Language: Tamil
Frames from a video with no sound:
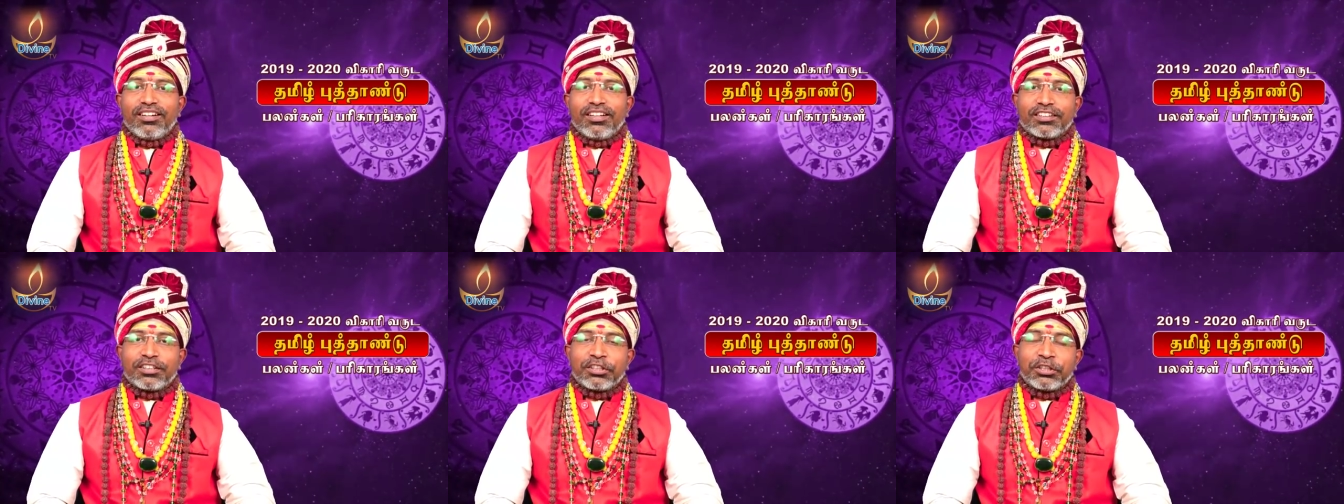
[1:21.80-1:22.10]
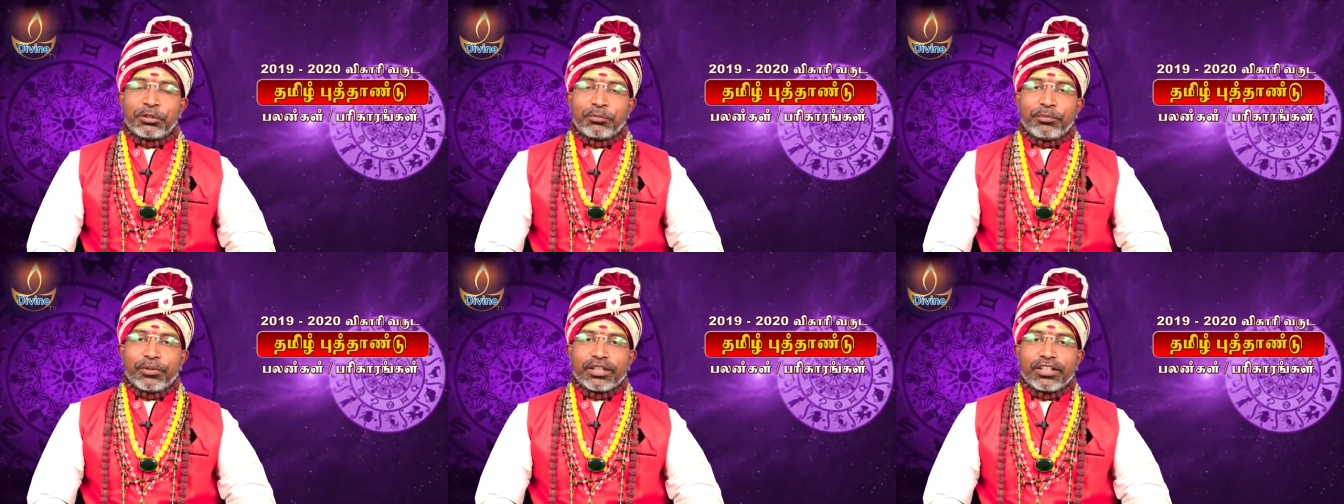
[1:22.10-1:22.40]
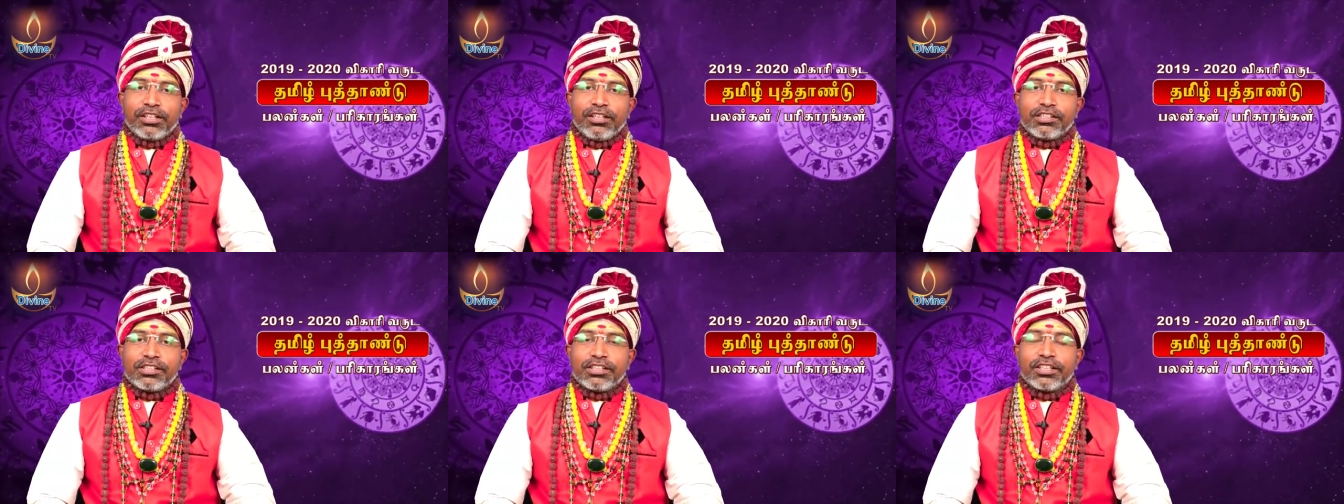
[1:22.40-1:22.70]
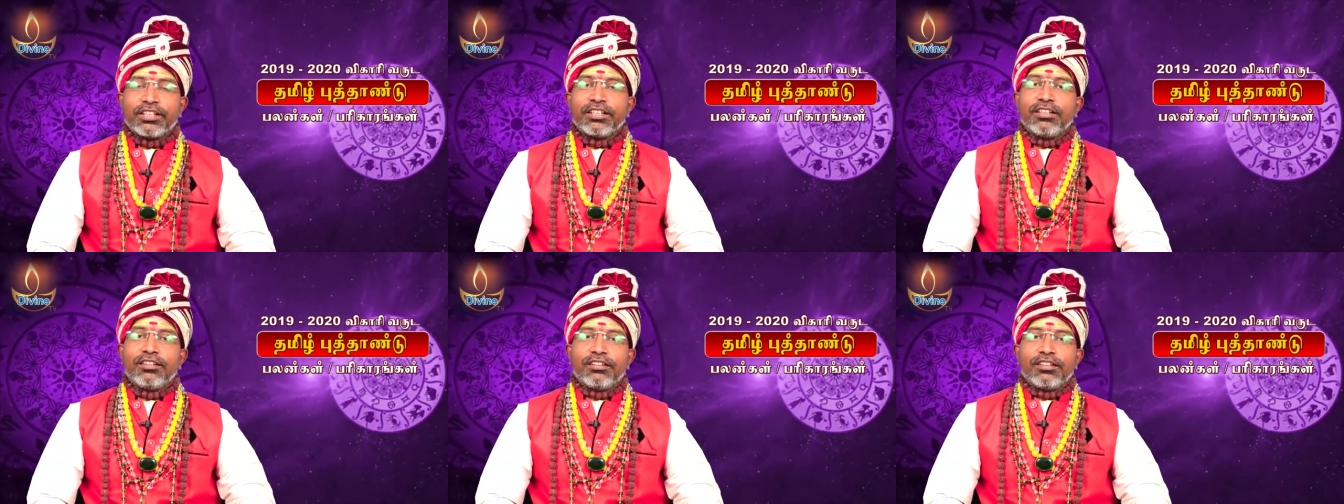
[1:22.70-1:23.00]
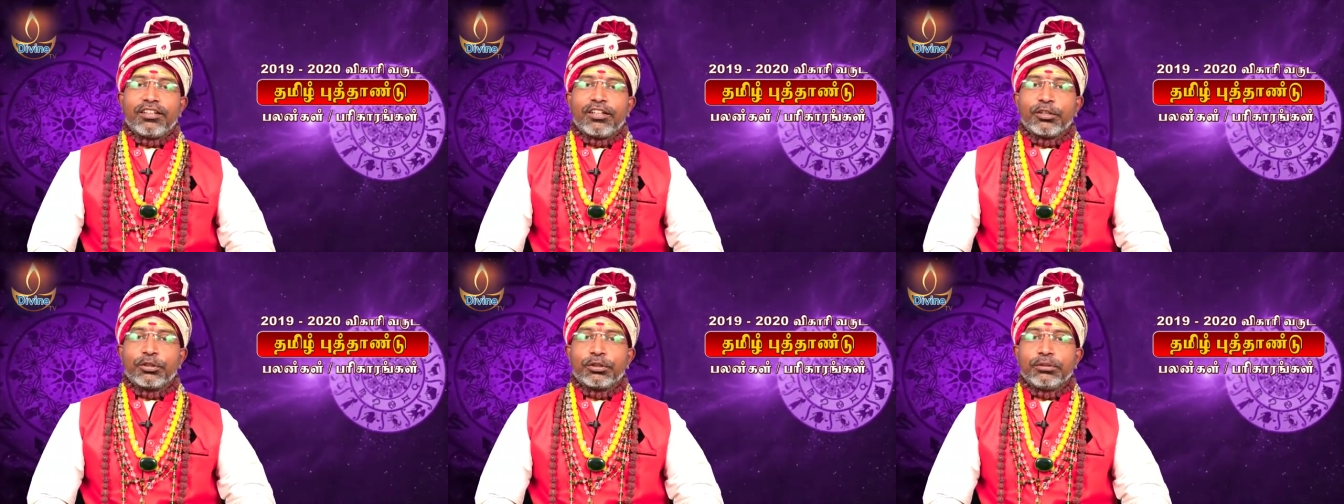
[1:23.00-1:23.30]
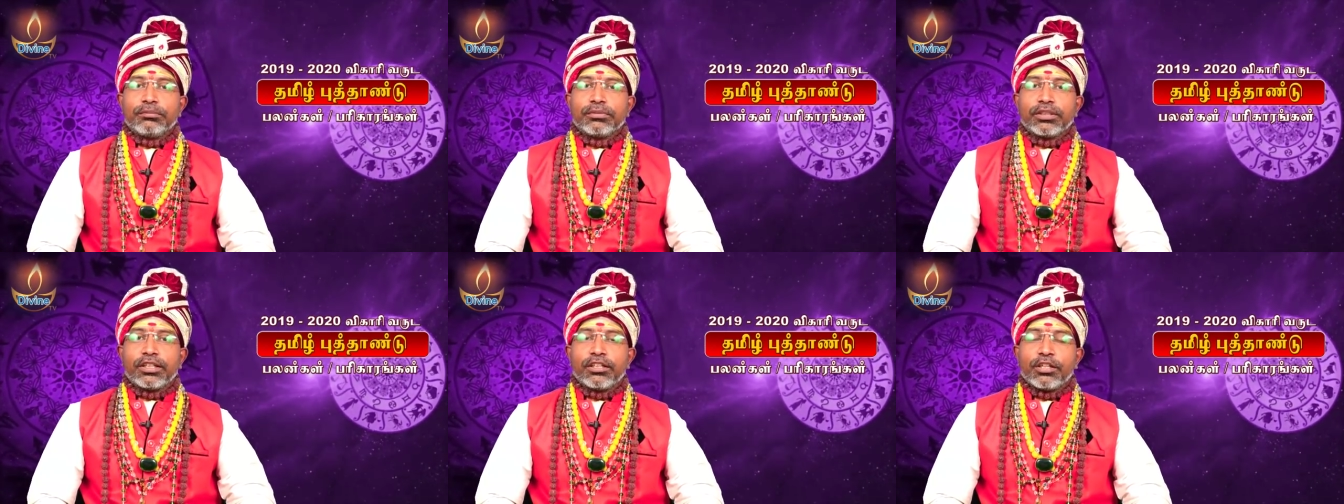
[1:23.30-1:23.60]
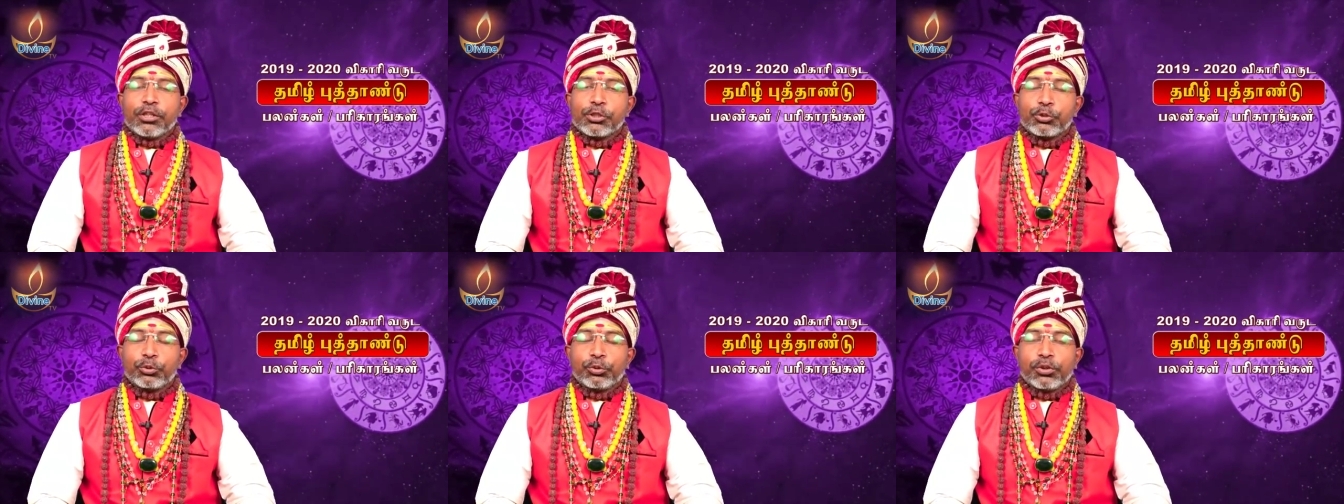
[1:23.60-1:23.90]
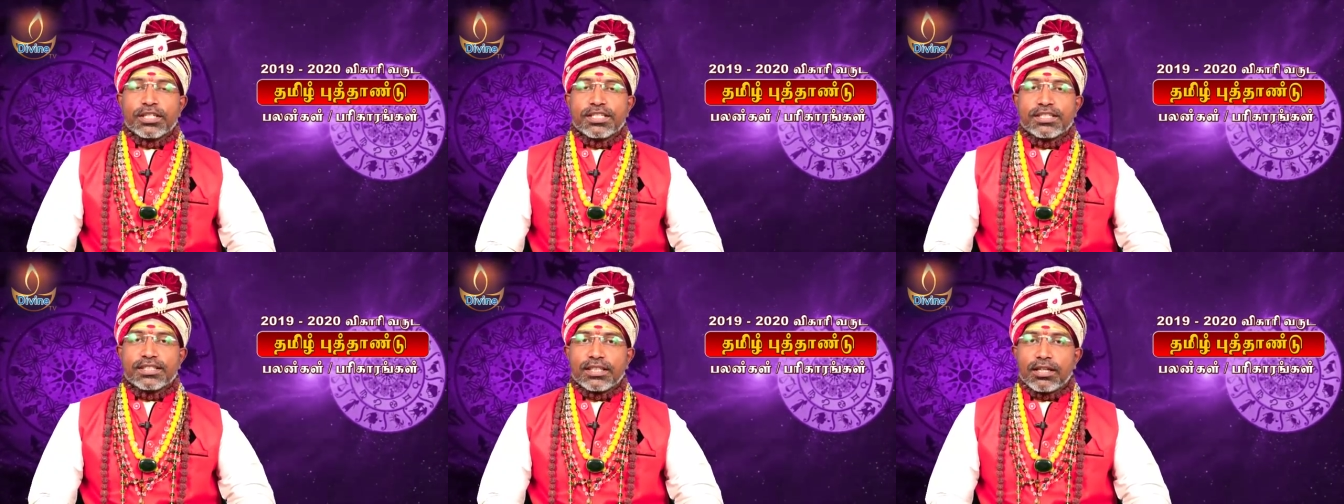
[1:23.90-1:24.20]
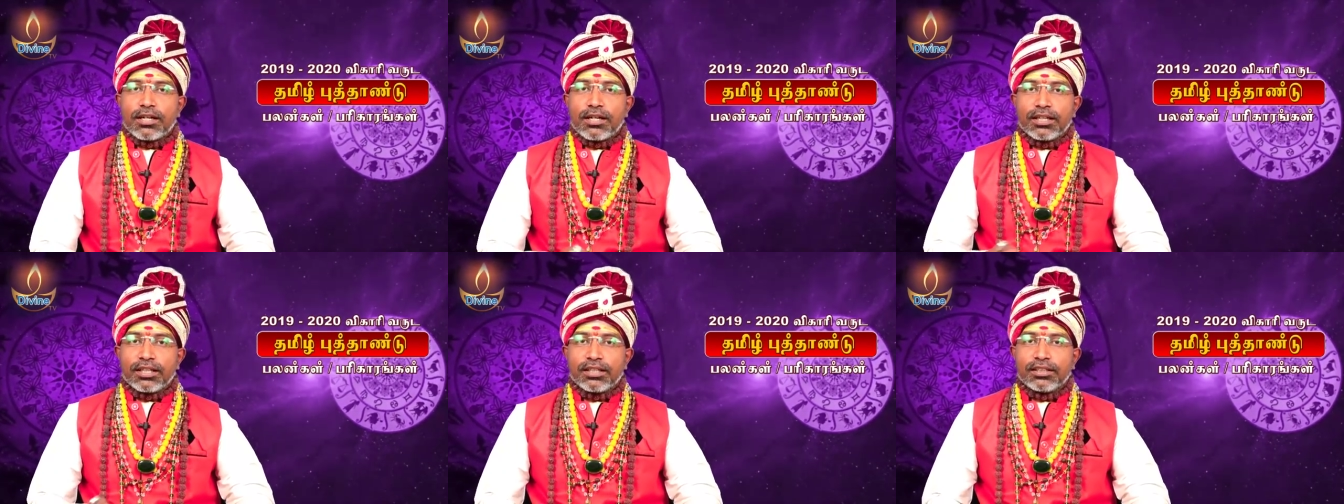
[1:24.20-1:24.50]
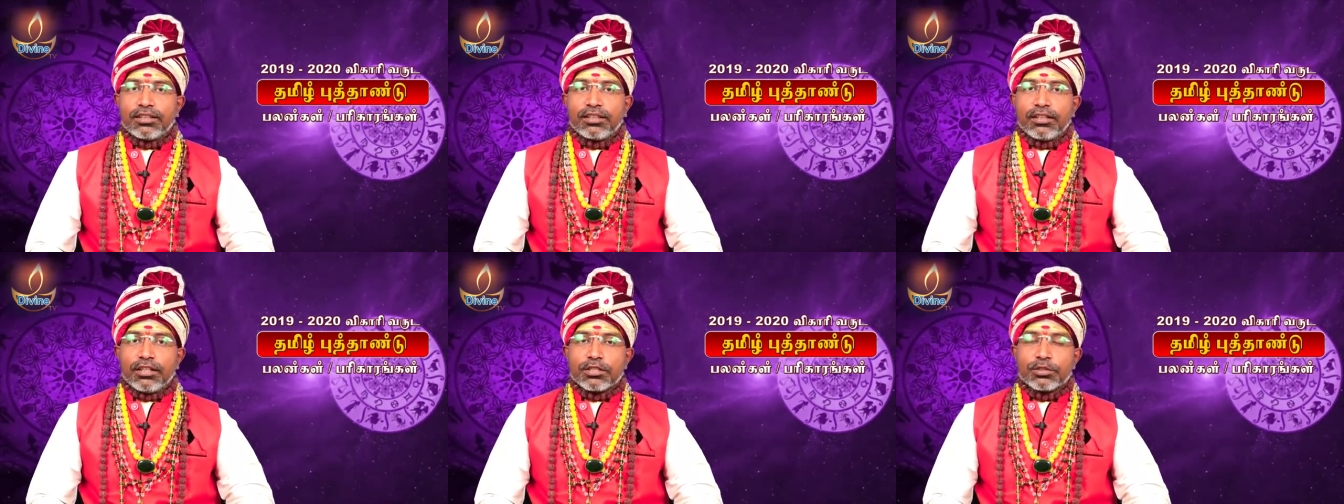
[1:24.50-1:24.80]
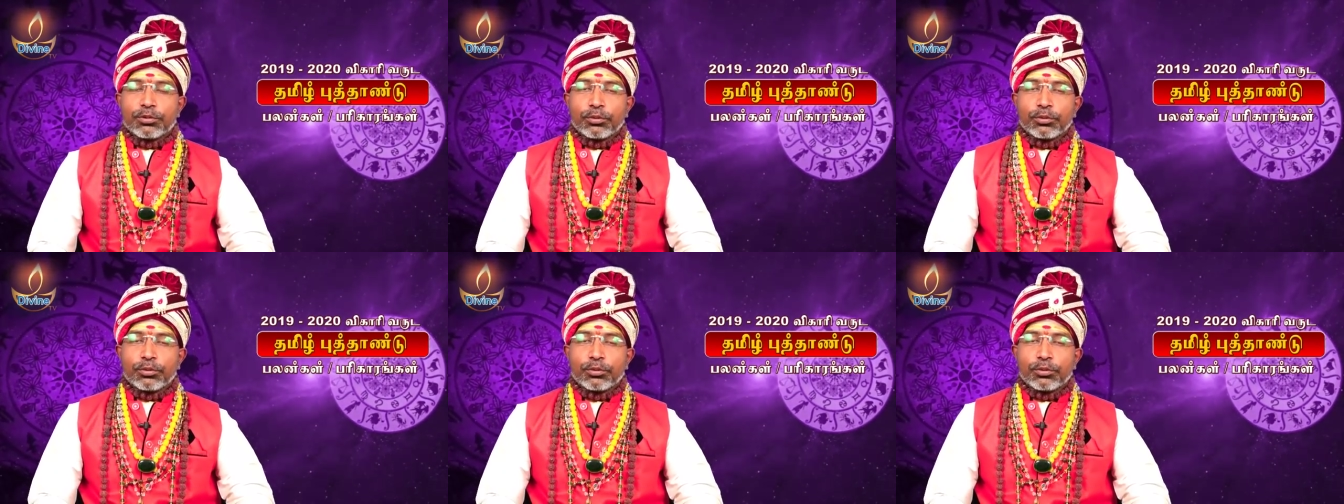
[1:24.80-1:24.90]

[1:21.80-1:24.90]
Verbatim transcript: அத்தனை மகிழ்ச்சிகள் நடக்கும் ஏன்னா சுகஸ்தானத்தில்